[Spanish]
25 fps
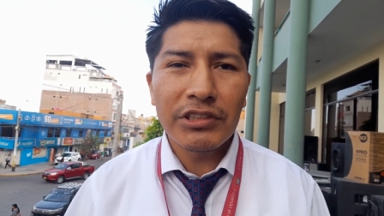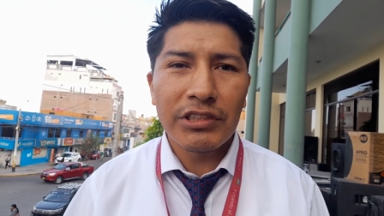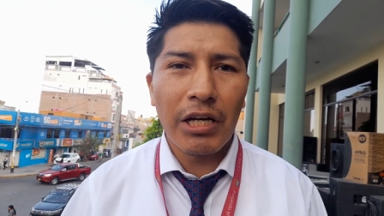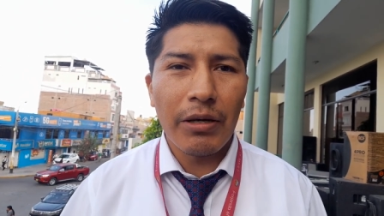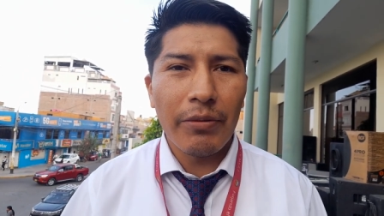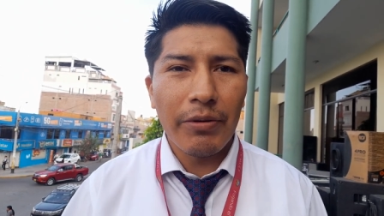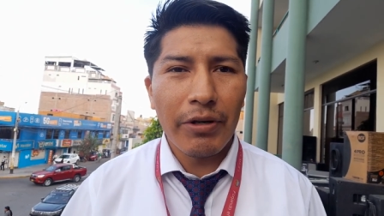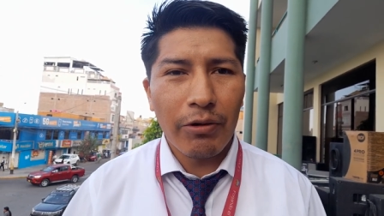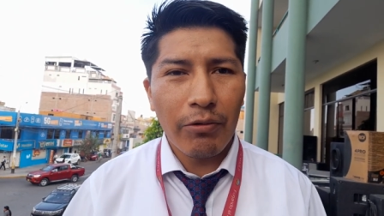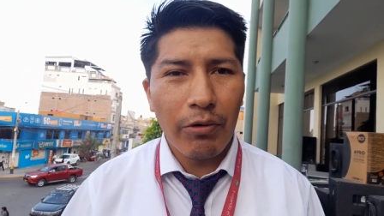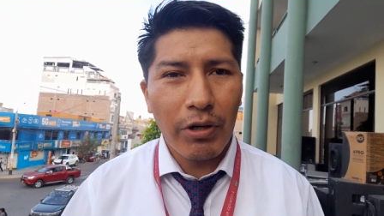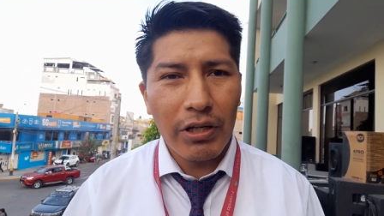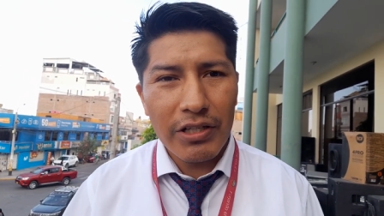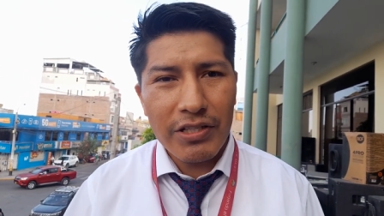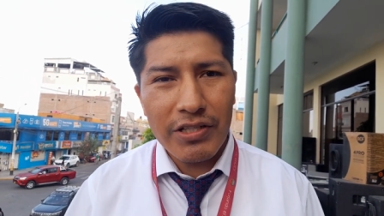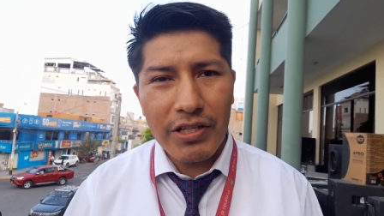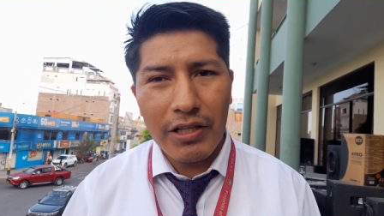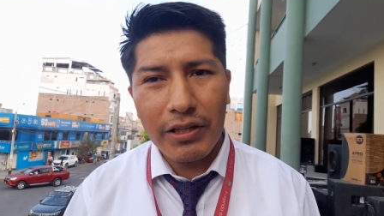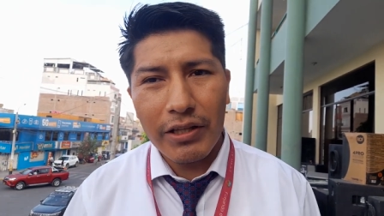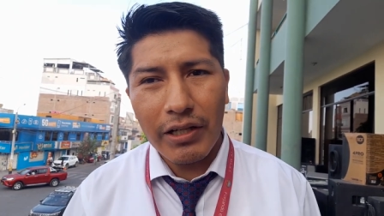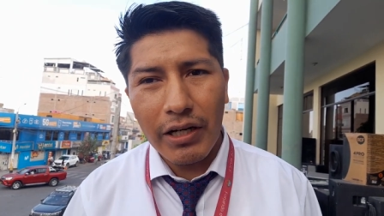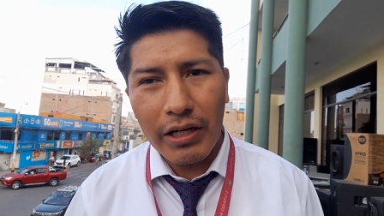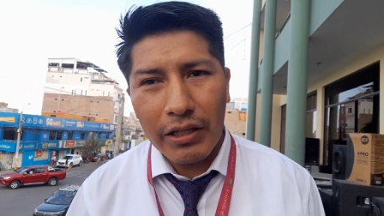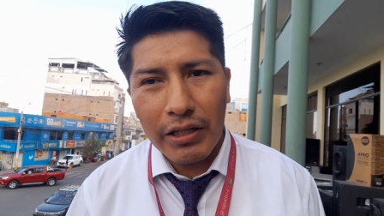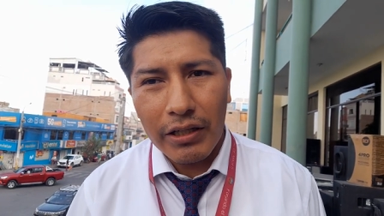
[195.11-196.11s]
sabe cuál es
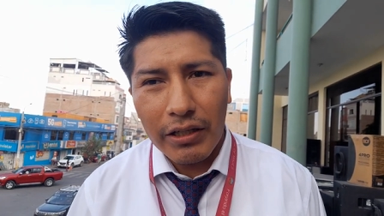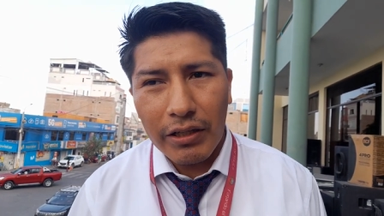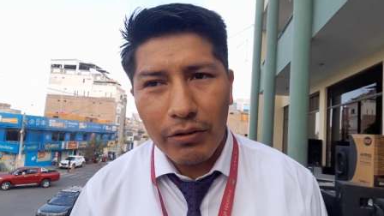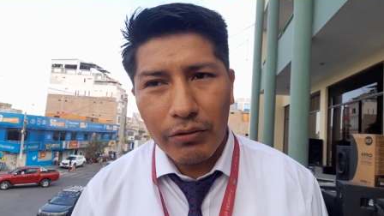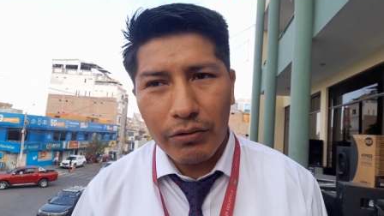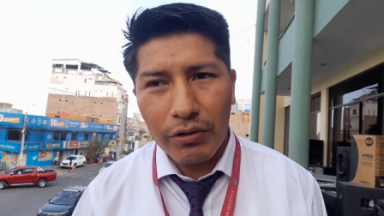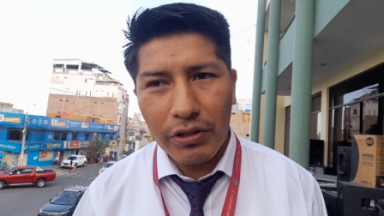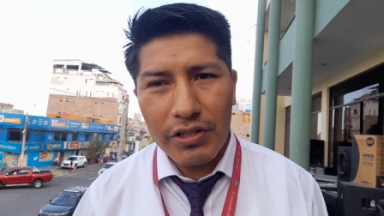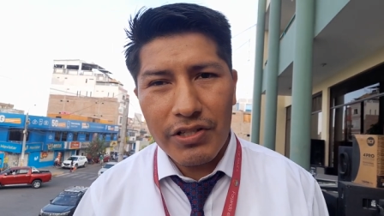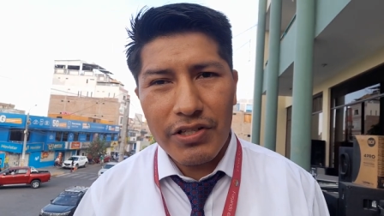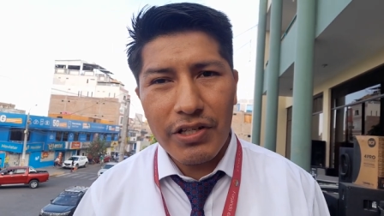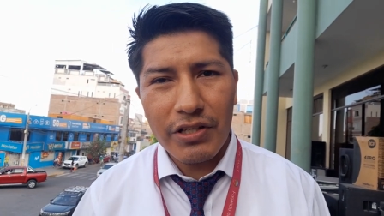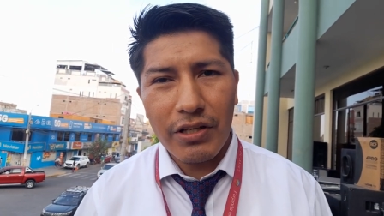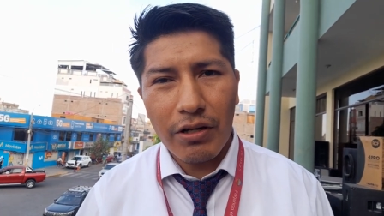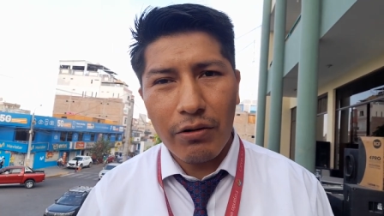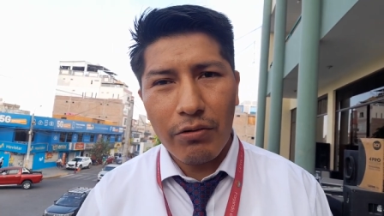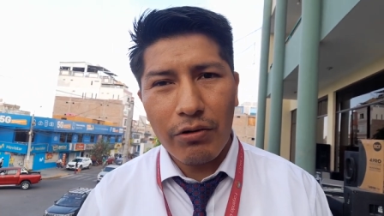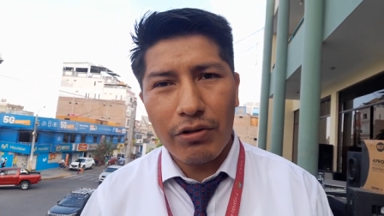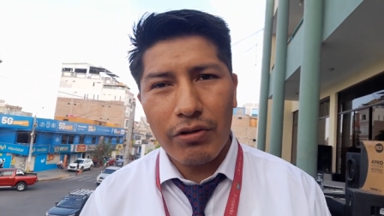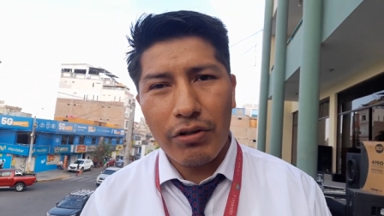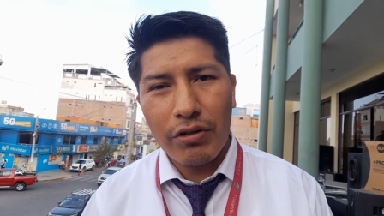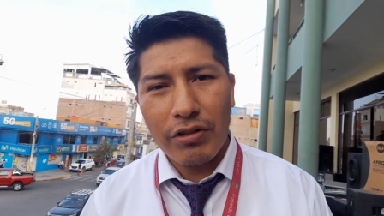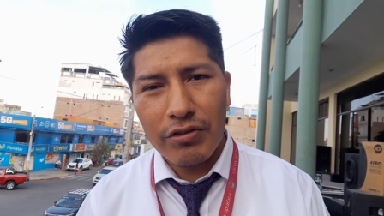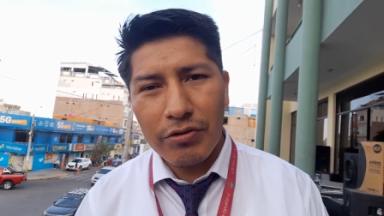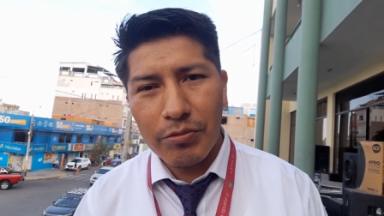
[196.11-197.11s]
el traje que utiliza de
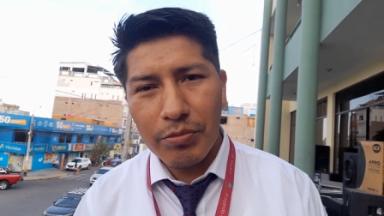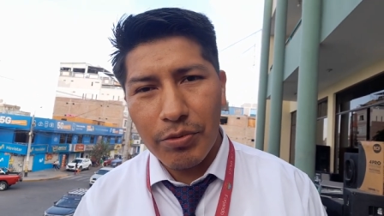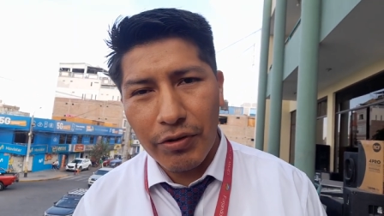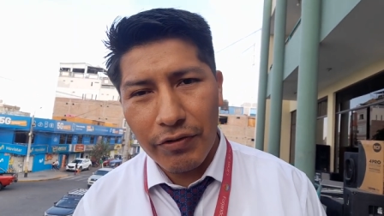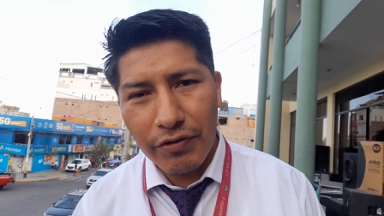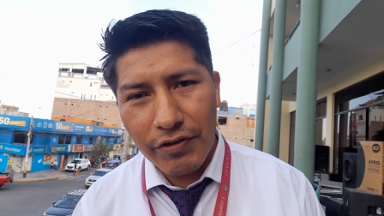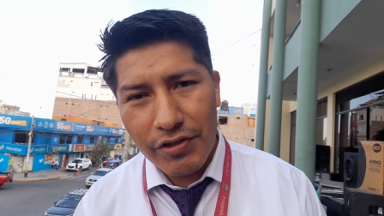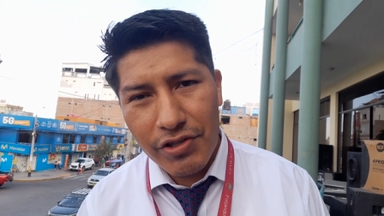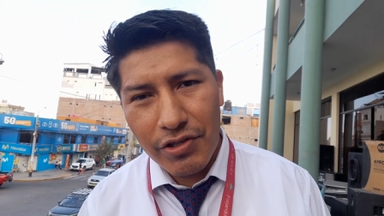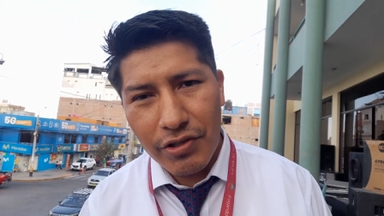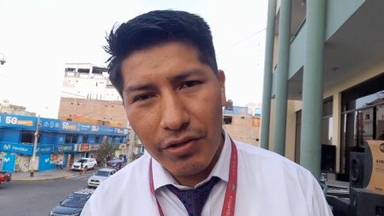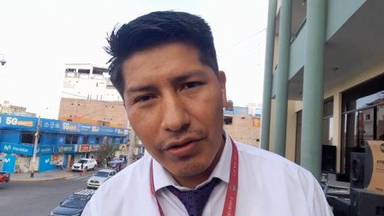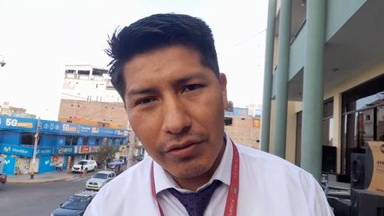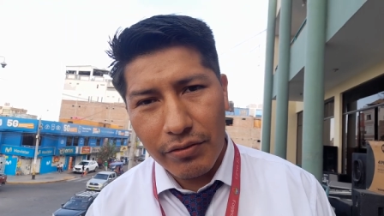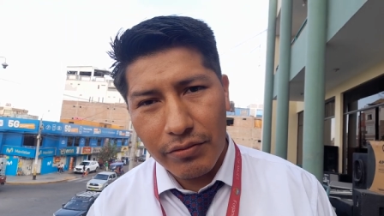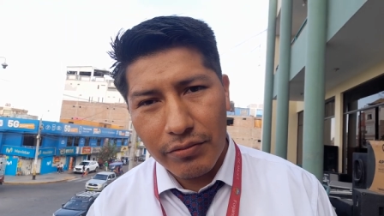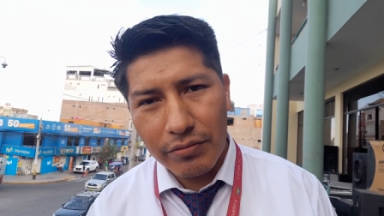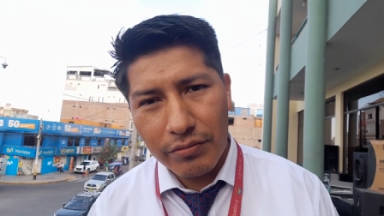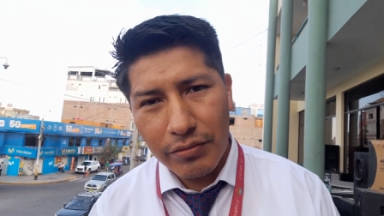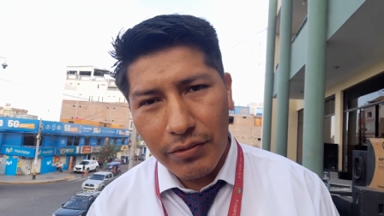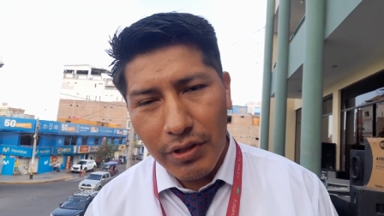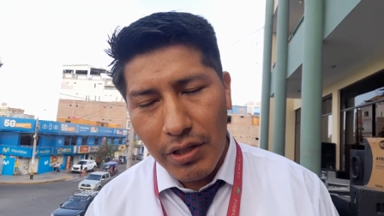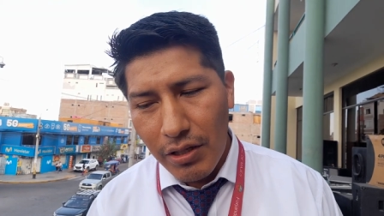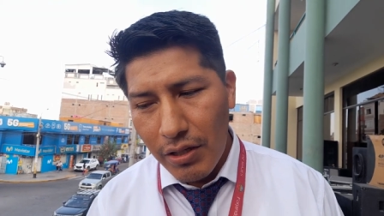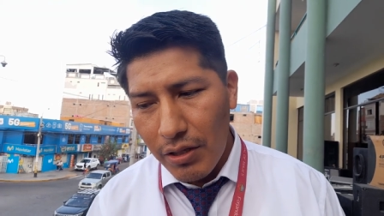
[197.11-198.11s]
acuerdo a su profesión.
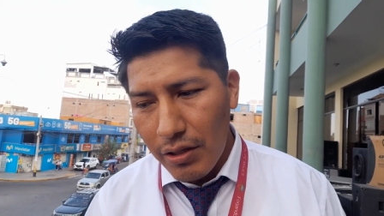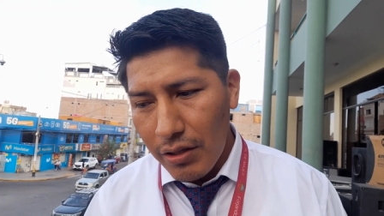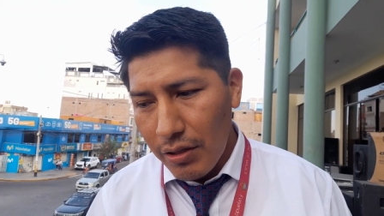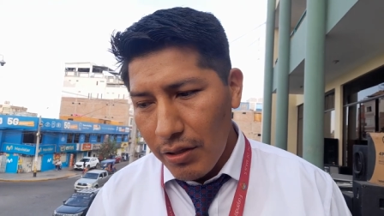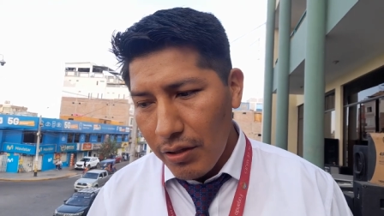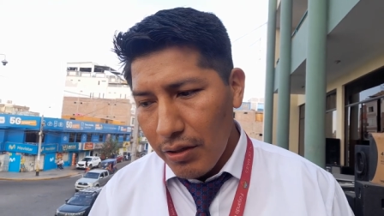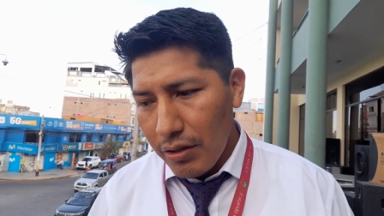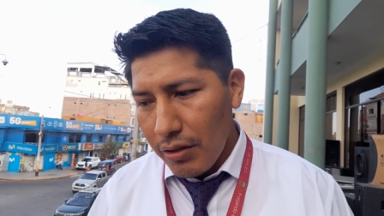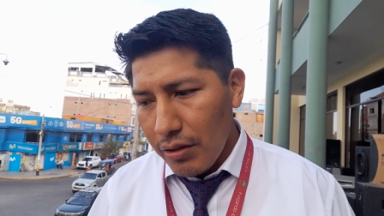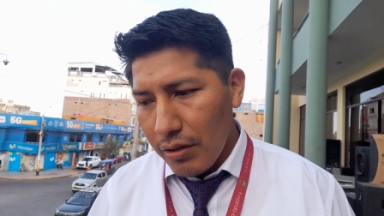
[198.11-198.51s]
claro.